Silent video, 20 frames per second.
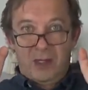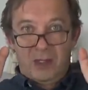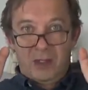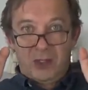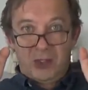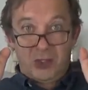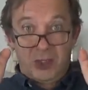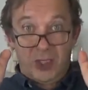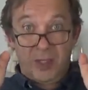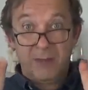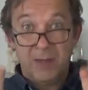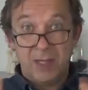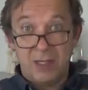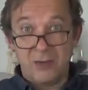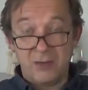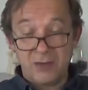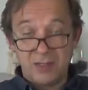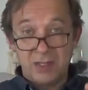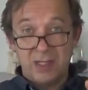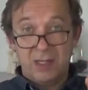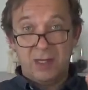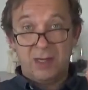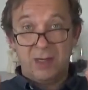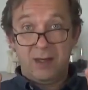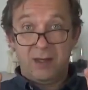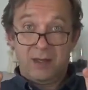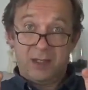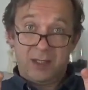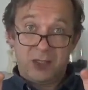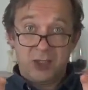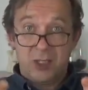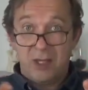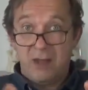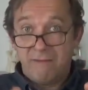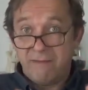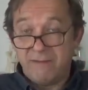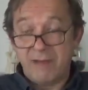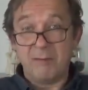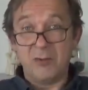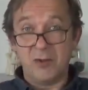chez mes cancers et chez la
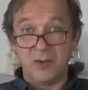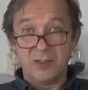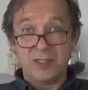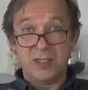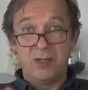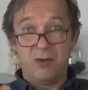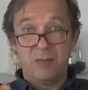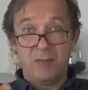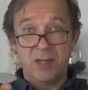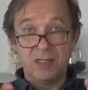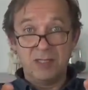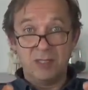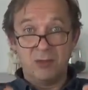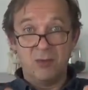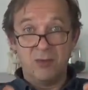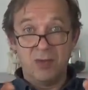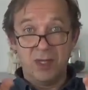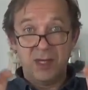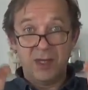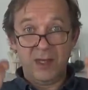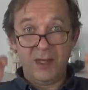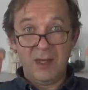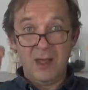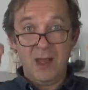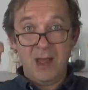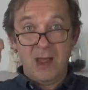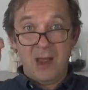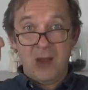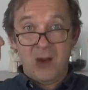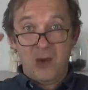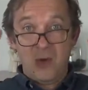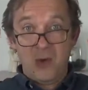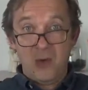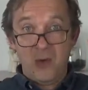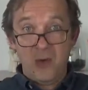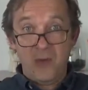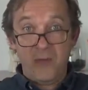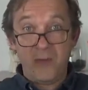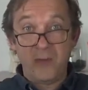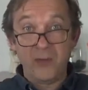femme cancer en particulier,
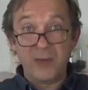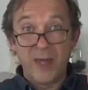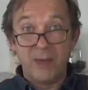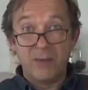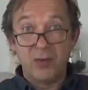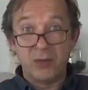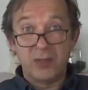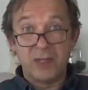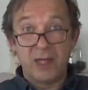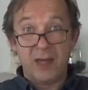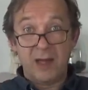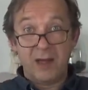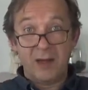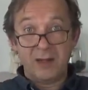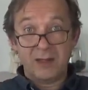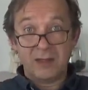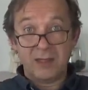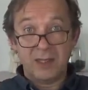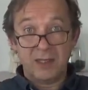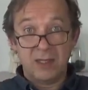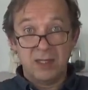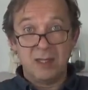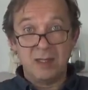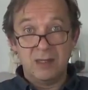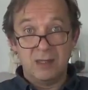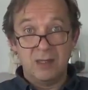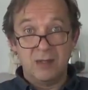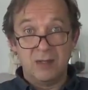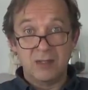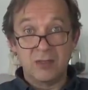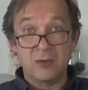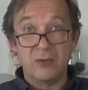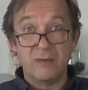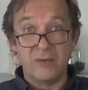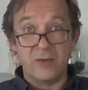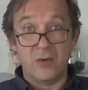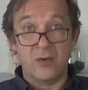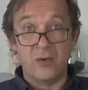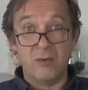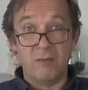le fondamental, c'est d'être dans un
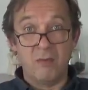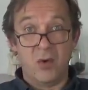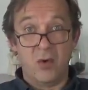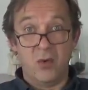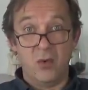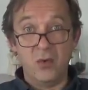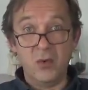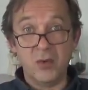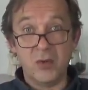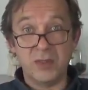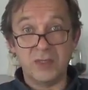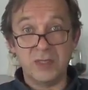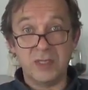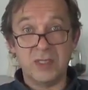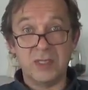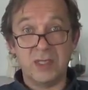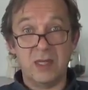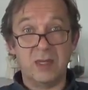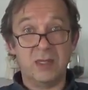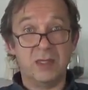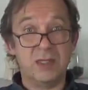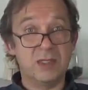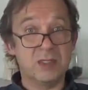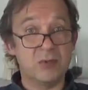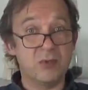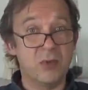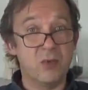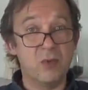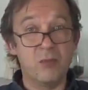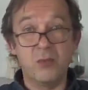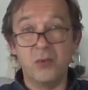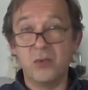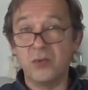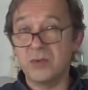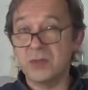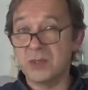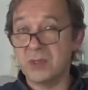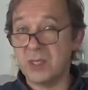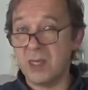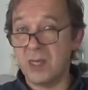environnement au quotidien qui soit le
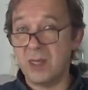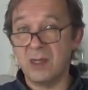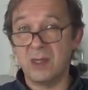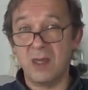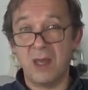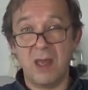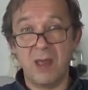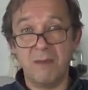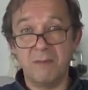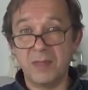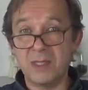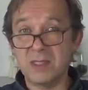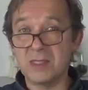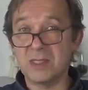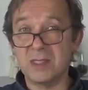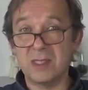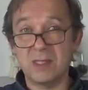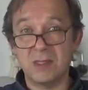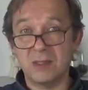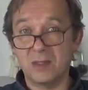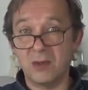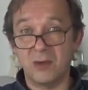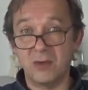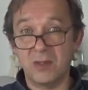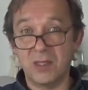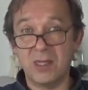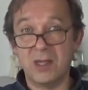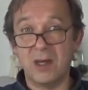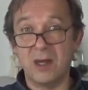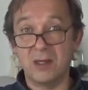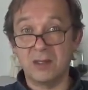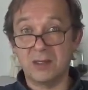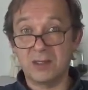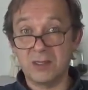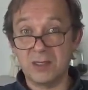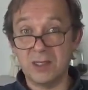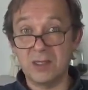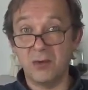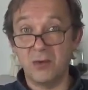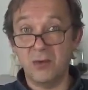plus zen, apaisé, tranquille.
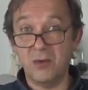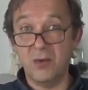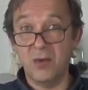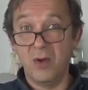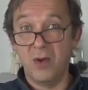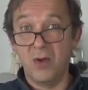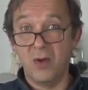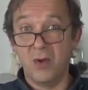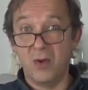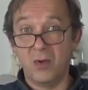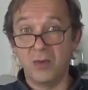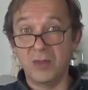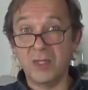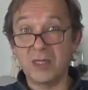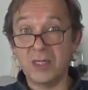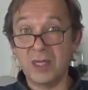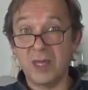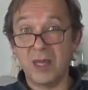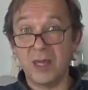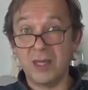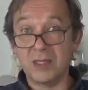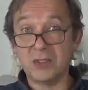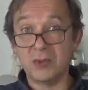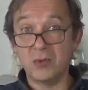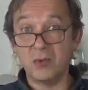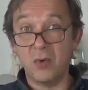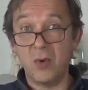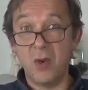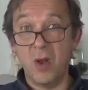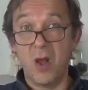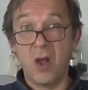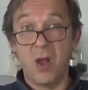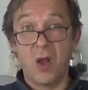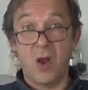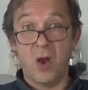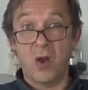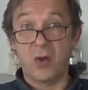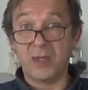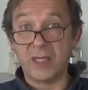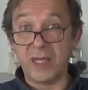Sinon, on a des réactions
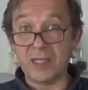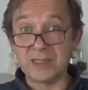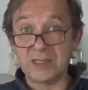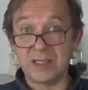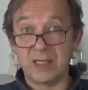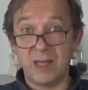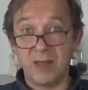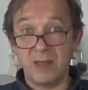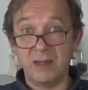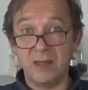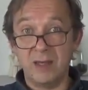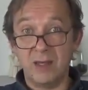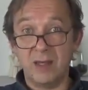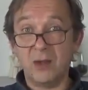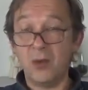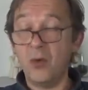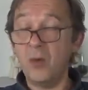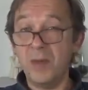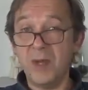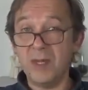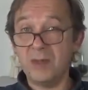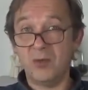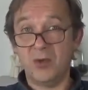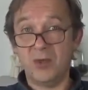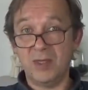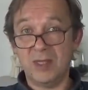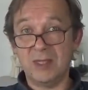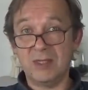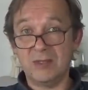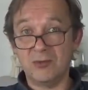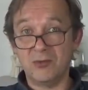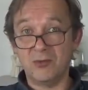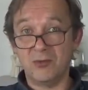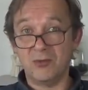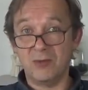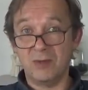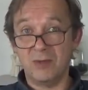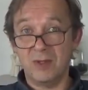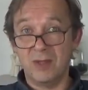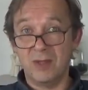en cascade complètement inattendues.